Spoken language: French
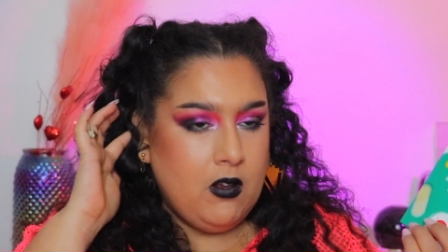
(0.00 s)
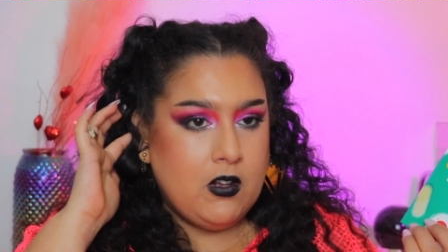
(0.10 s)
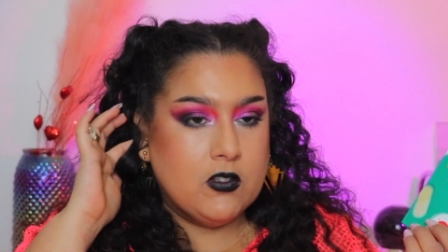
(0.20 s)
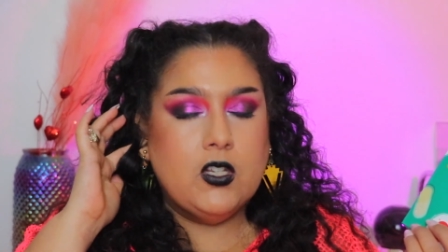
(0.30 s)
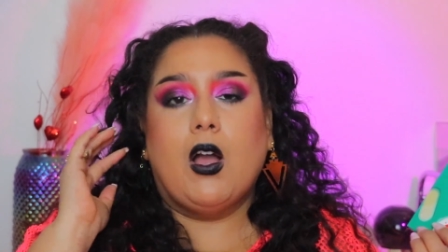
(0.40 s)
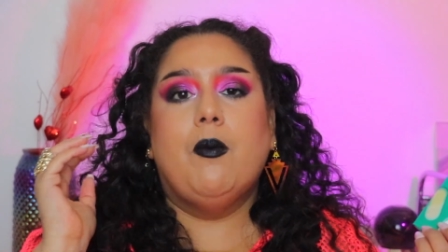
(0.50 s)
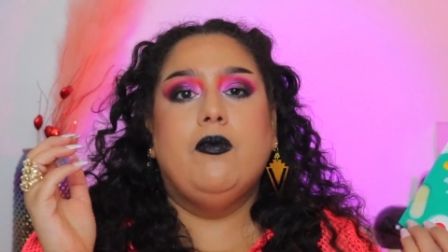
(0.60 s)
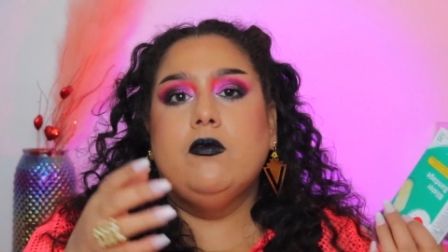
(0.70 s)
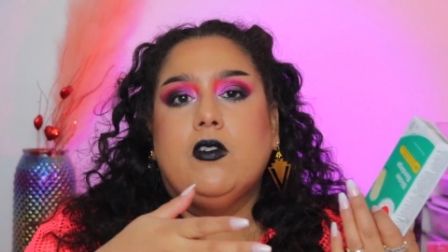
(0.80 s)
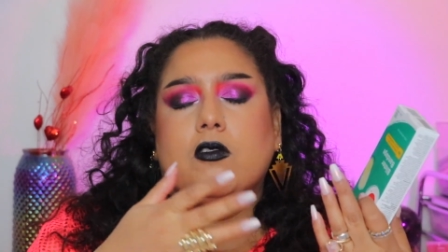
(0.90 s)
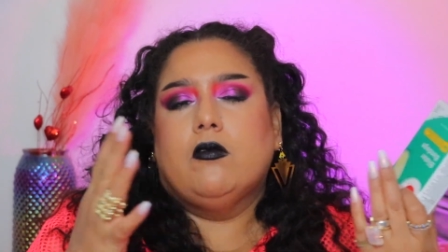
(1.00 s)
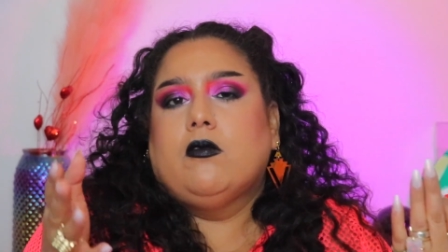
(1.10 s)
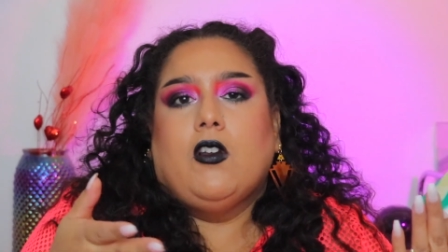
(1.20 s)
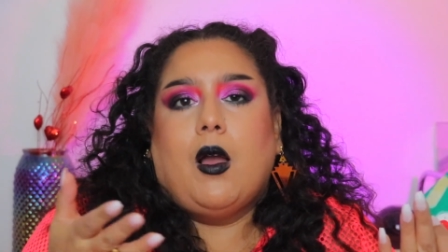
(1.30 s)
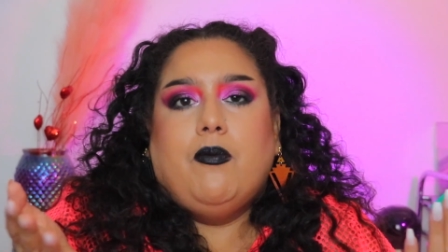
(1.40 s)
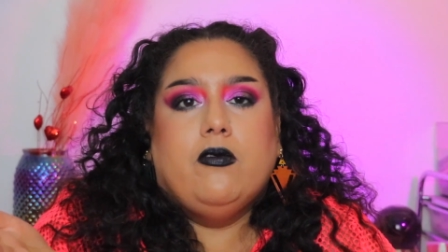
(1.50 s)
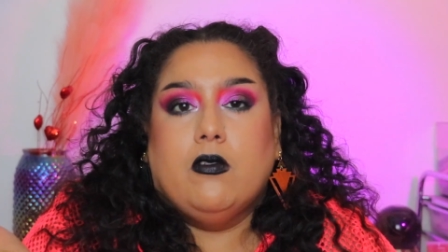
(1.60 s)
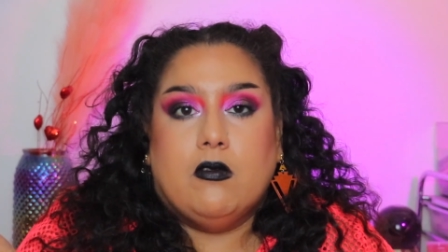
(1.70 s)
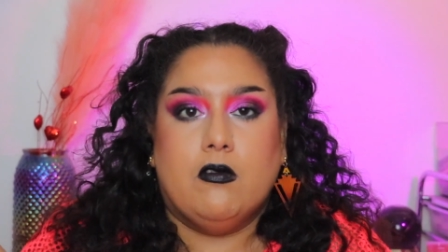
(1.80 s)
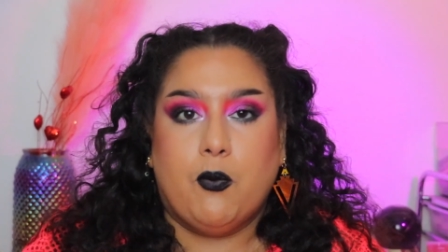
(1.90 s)
quand il n'y aura plus, quand y aura plus
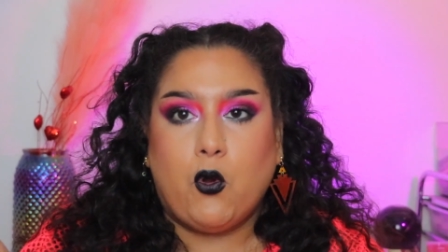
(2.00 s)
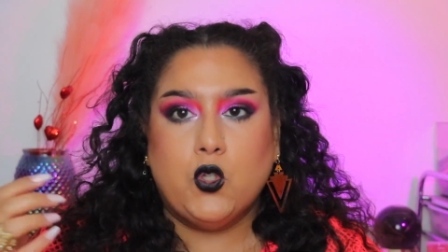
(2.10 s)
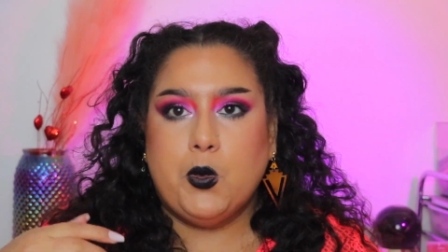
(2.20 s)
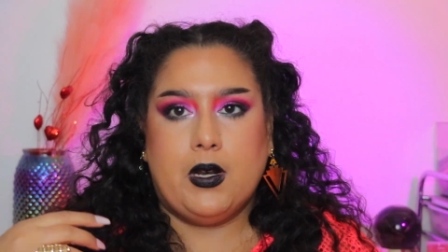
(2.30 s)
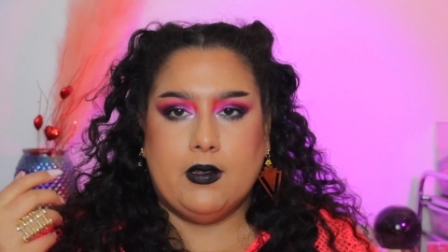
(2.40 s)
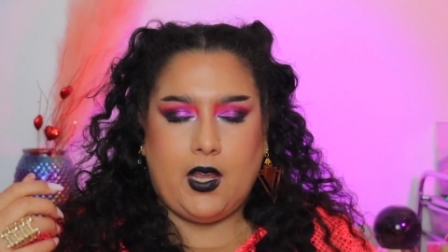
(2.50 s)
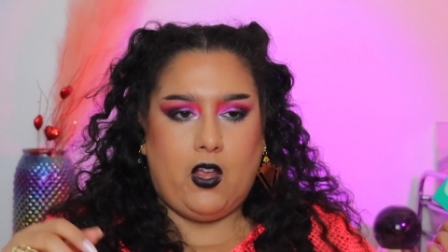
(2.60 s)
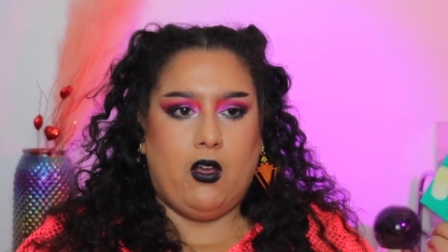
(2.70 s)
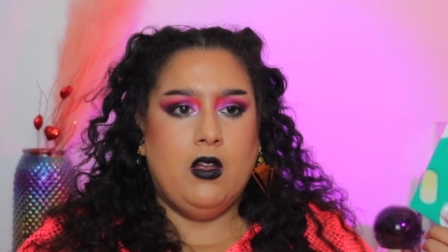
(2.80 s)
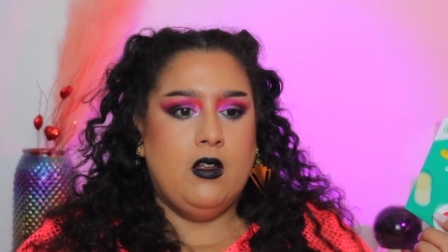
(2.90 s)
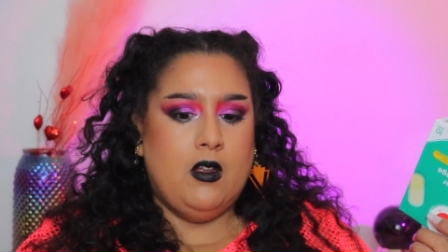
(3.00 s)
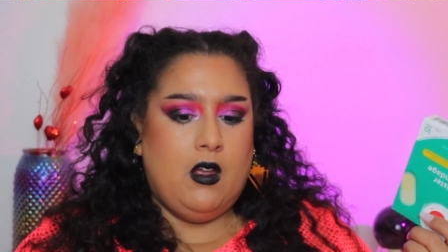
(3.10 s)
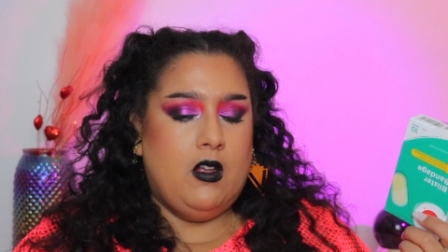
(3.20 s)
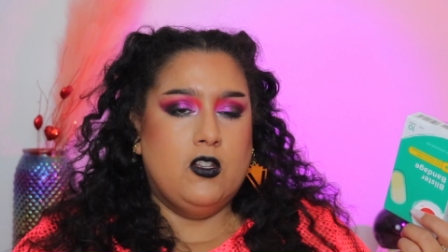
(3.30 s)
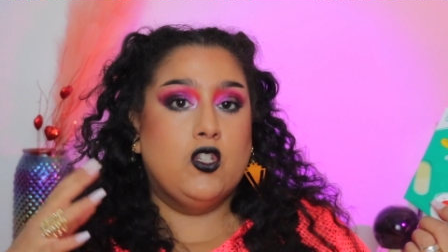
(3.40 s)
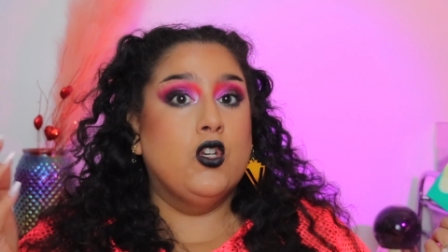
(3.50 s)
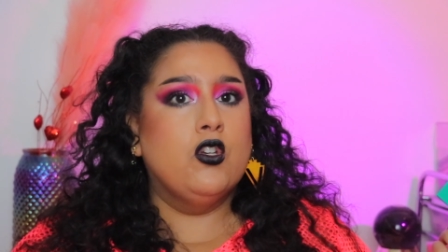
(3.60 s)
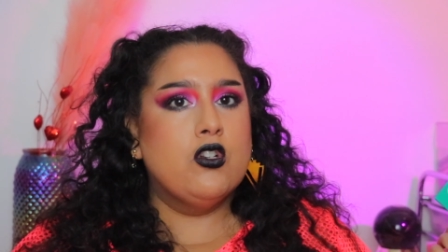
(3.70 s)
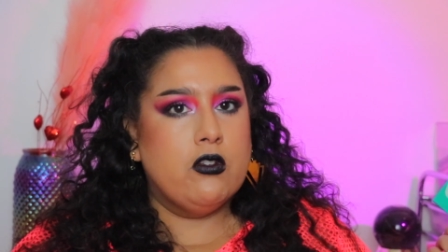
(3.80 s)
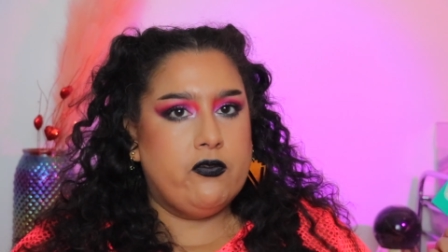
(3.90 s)
de, de produits à l'intérieur ce
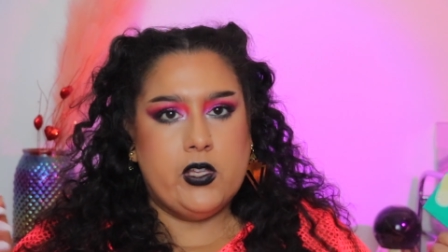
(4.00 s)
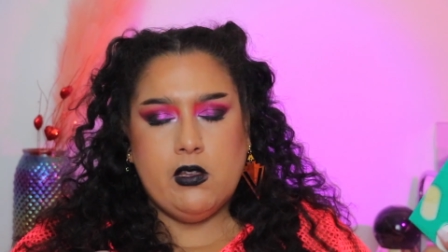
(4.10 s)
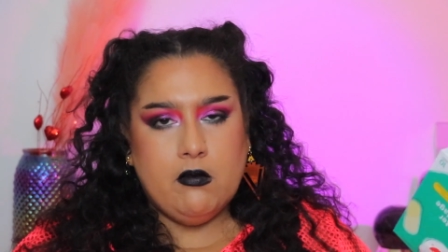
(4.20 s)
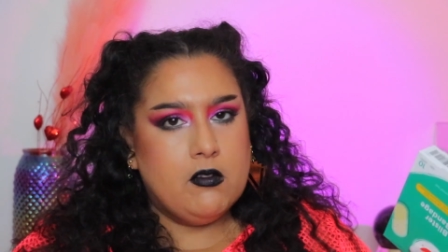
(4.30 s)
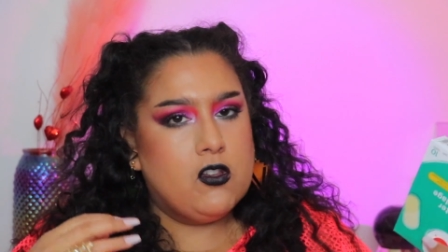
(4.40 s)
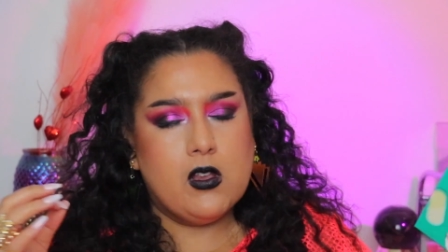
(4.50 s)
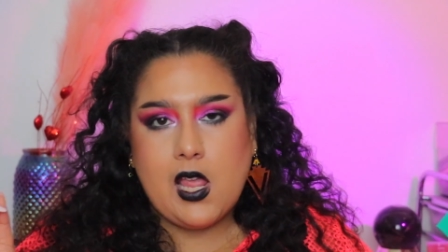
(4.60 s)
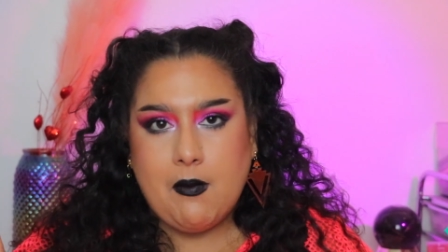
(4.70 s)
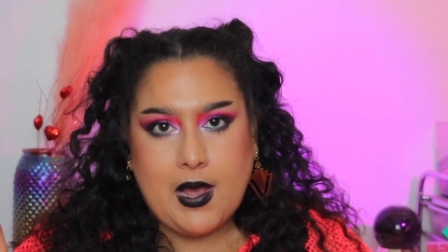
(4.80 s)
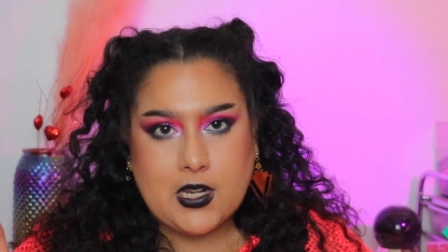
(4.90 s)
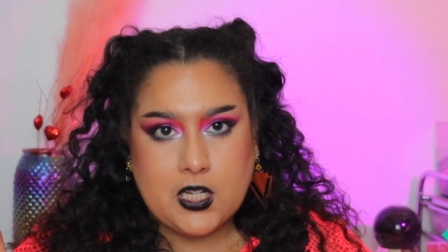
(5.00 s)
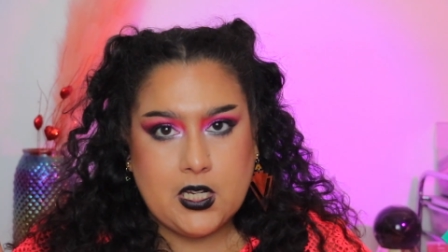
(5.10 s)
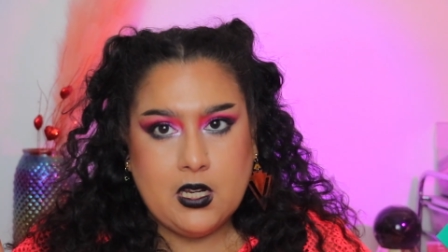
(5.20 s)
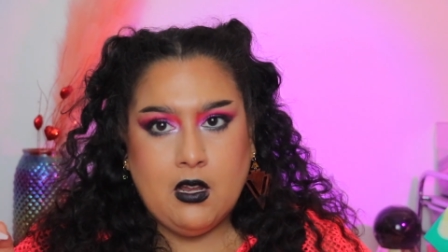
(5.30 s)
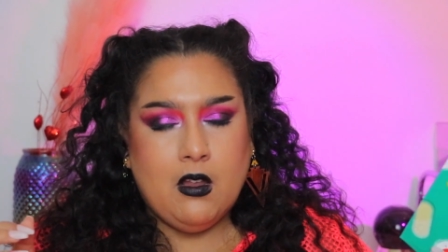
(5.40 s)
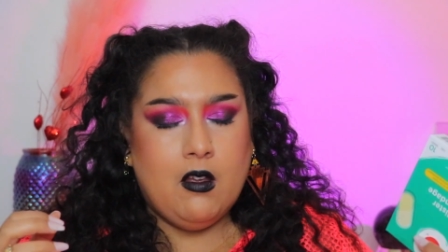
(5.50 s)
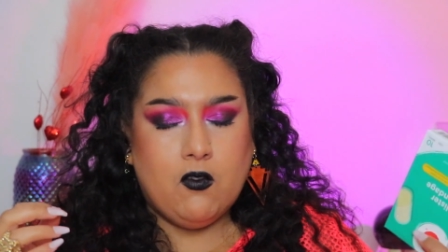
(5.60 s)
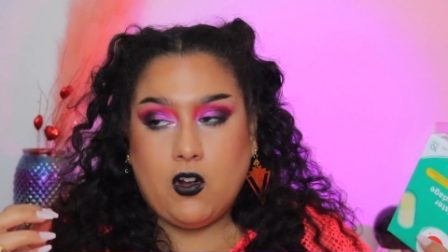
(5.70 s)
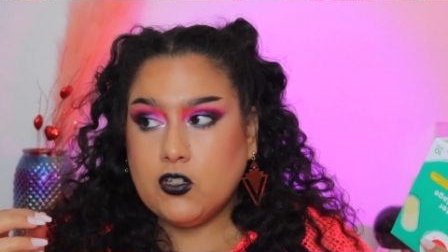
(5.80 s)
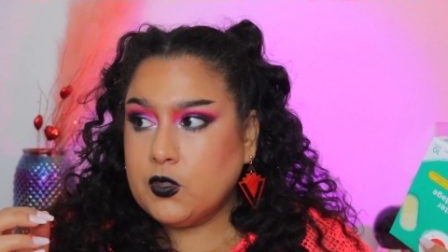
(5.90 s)
que je fis, ce qui a marché.
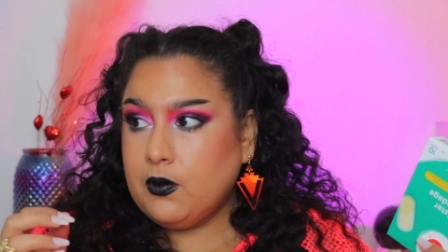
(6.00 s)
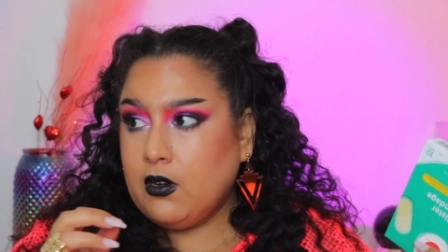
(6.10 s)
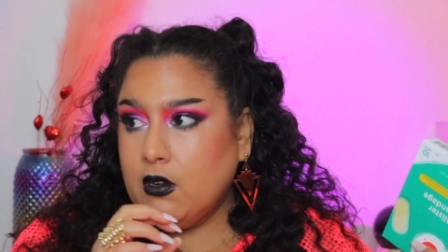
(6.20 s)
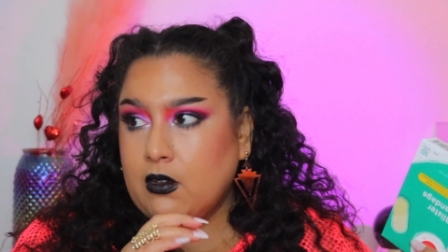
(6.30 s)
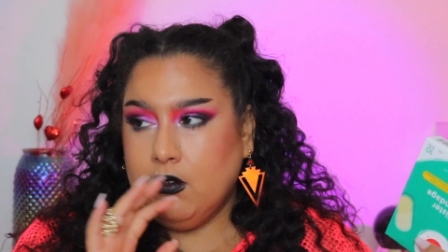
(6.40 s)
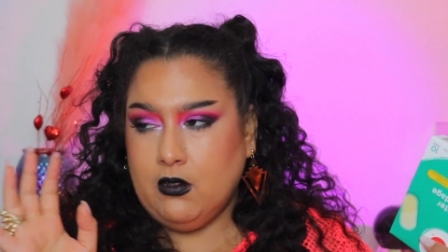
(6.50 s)
Franchement,